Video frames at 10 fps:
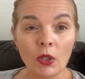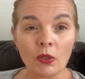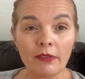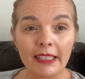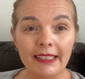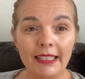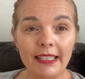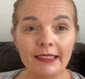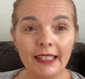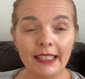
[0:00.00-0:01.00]
Und wenn
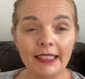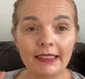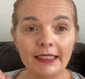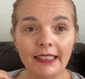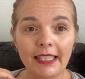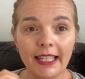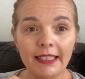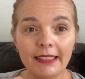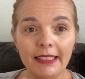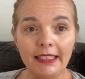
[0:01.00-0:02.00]
diese
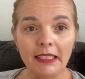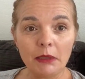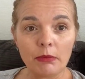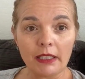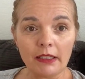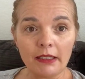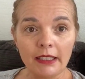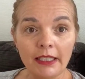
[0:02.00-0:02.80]
intelligente Liebe